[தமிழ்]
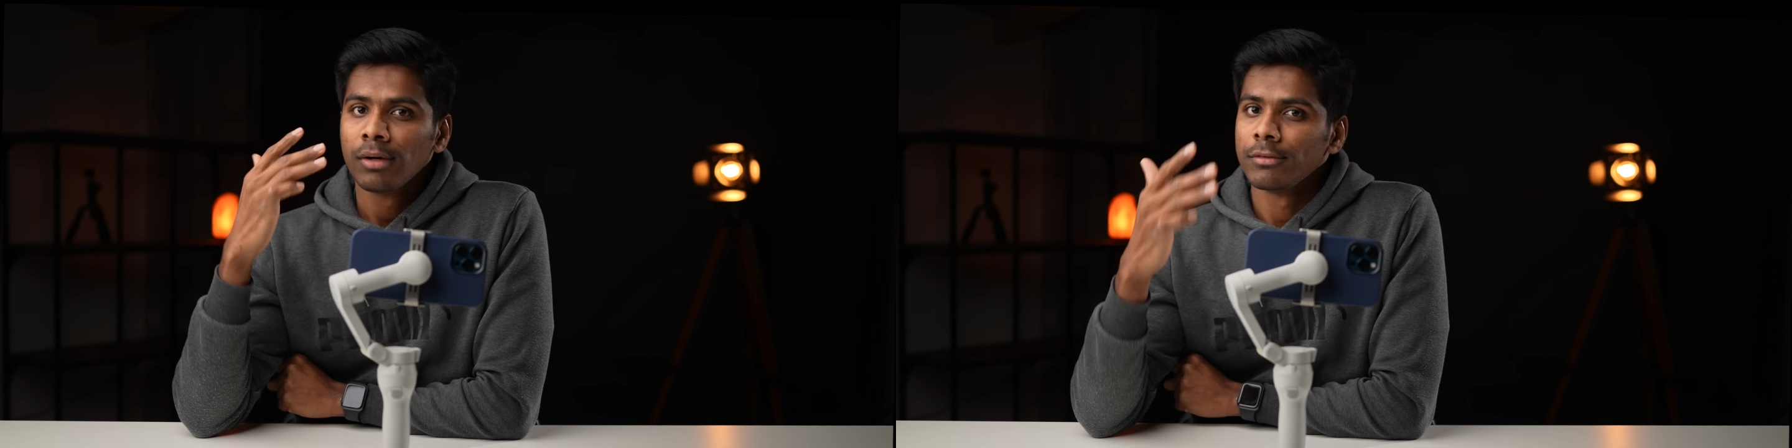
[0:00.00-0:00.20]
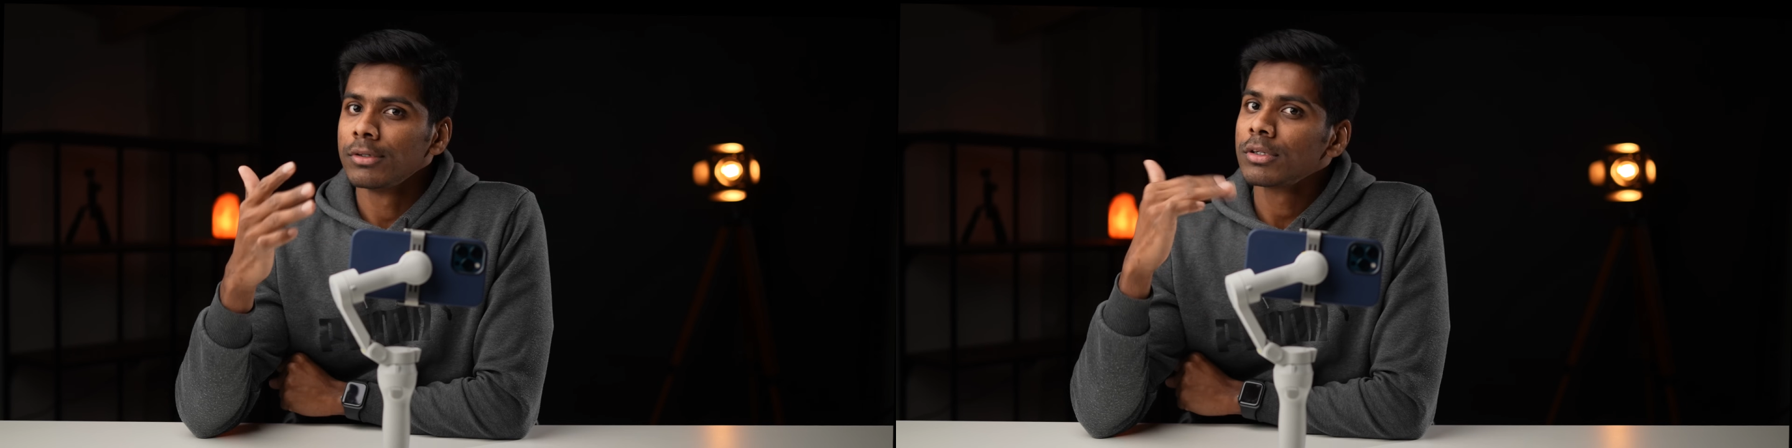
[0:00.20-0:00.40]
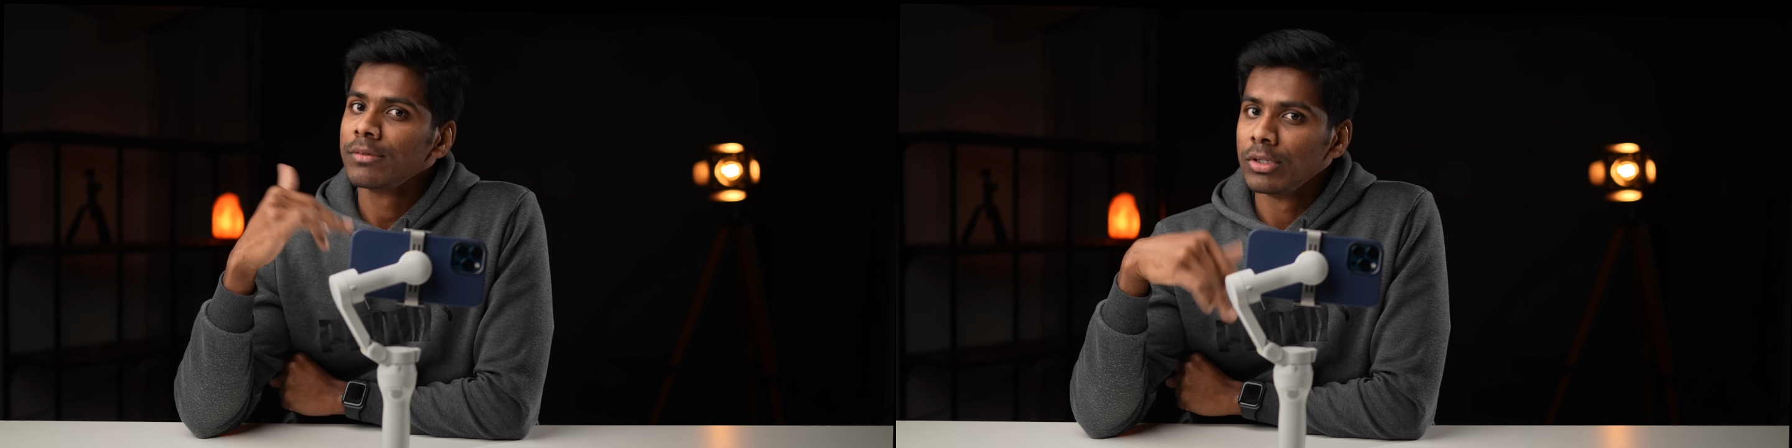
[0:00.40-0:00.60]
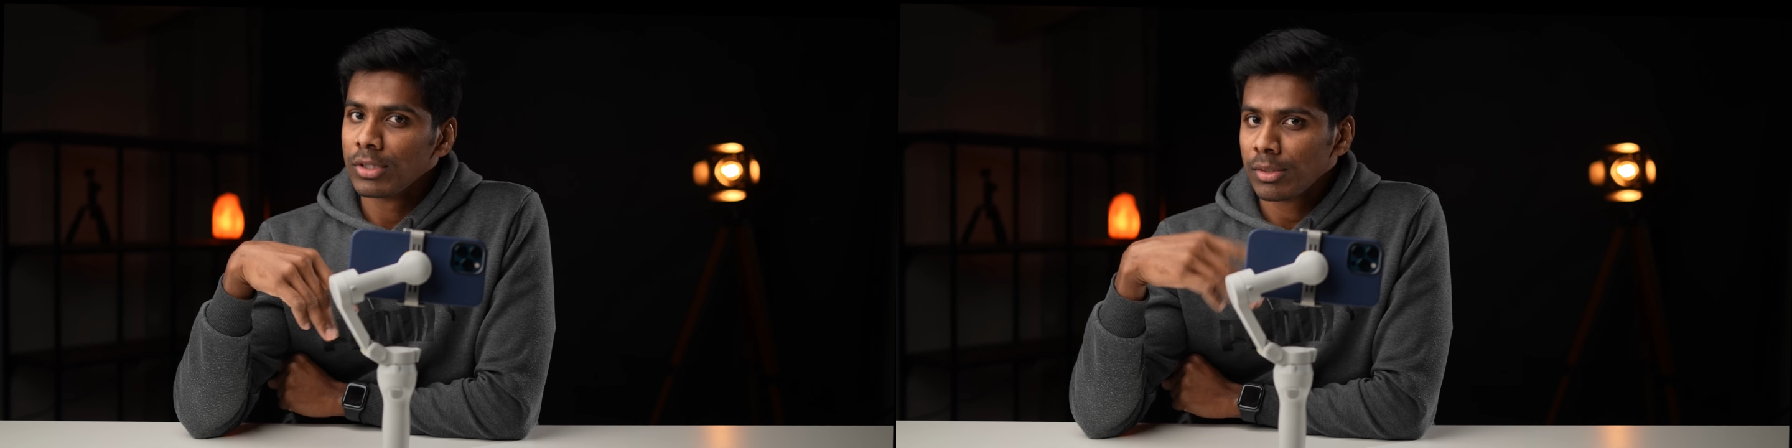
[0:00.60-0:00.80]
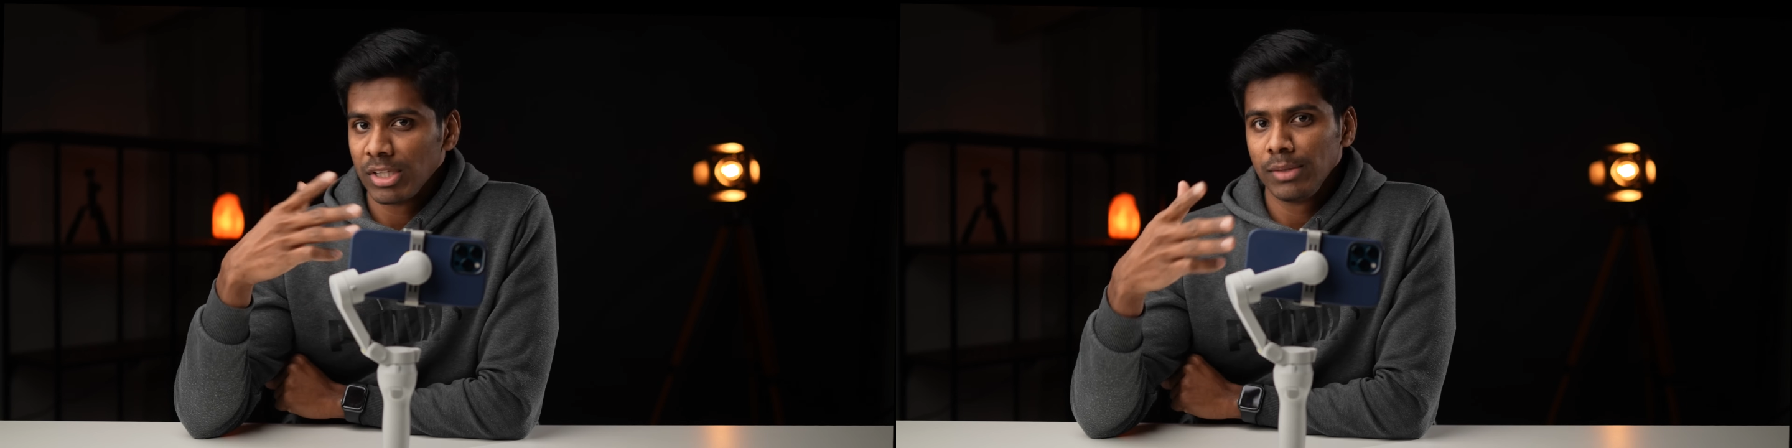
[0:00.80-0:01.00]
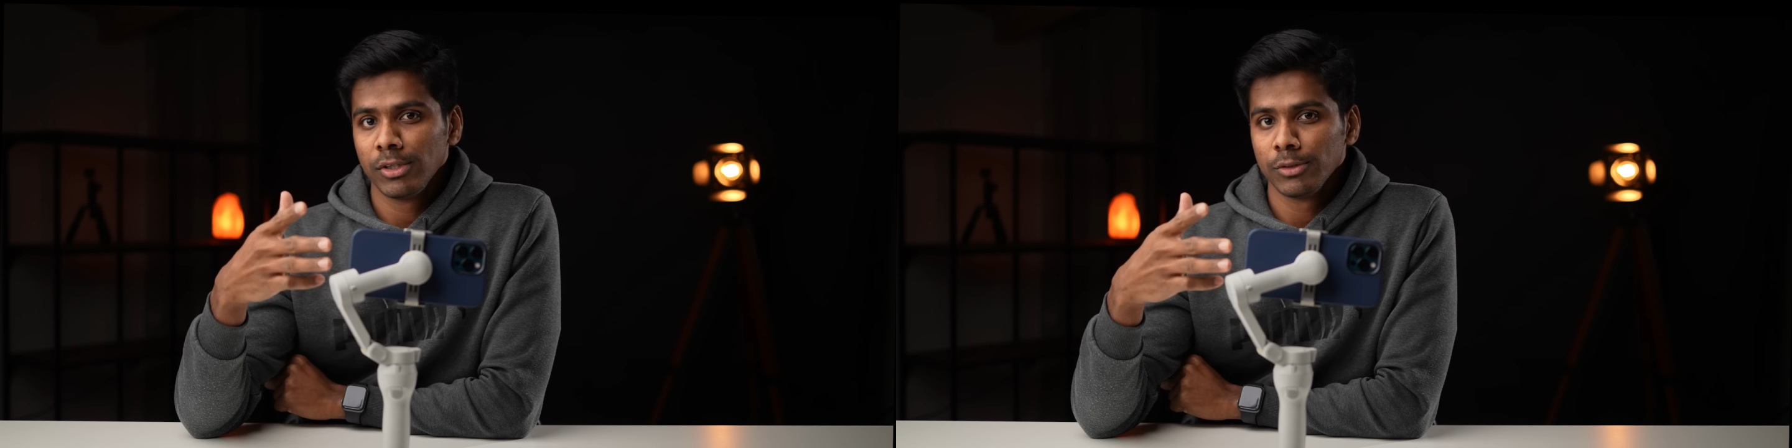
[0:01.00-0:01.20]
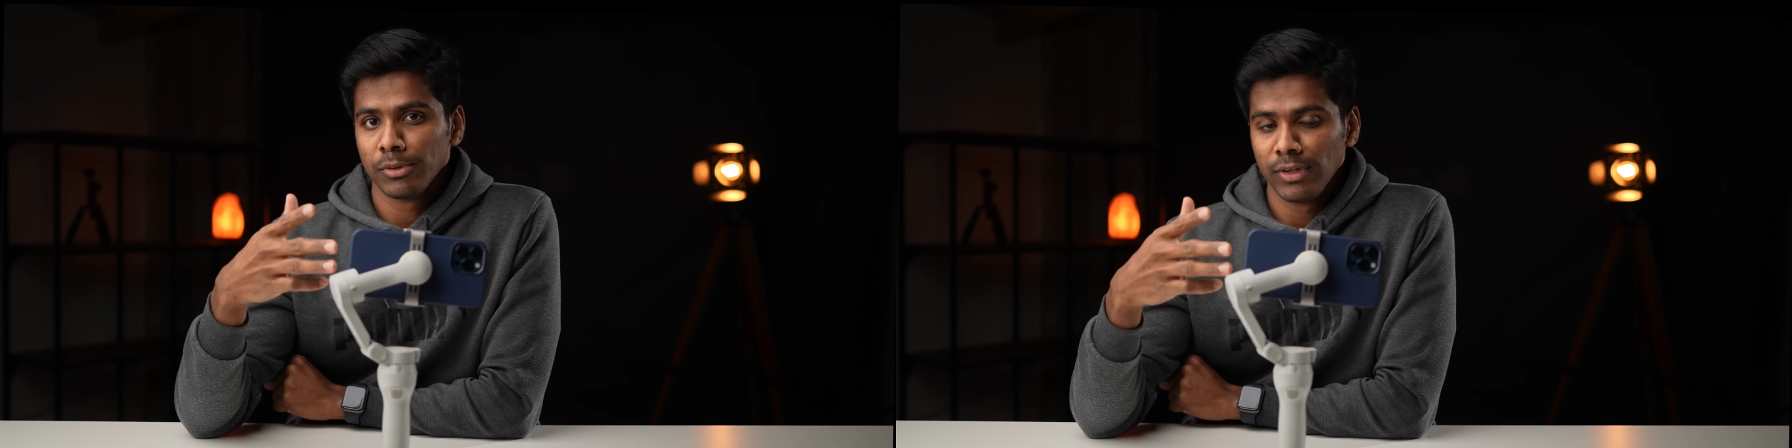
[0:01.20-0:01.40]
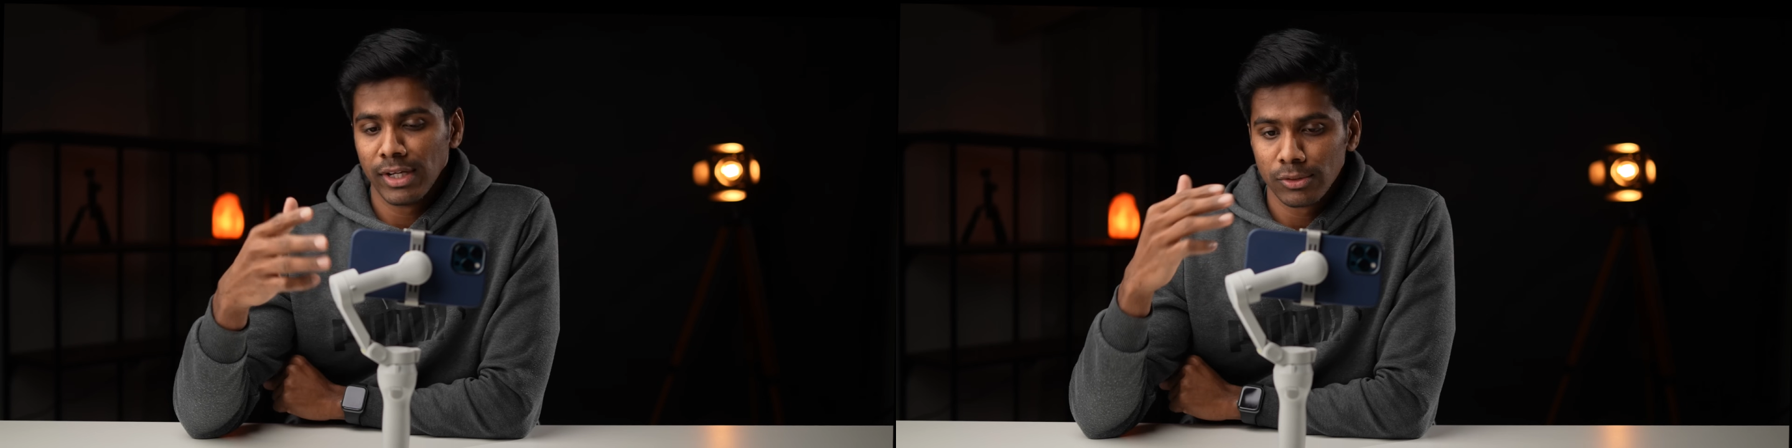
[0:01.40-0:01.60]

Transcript: ஃபோட்டோ வீடியோ தான் நம்ம அதிகமாக யூஸ் பண்ணுவோம் இல்லையா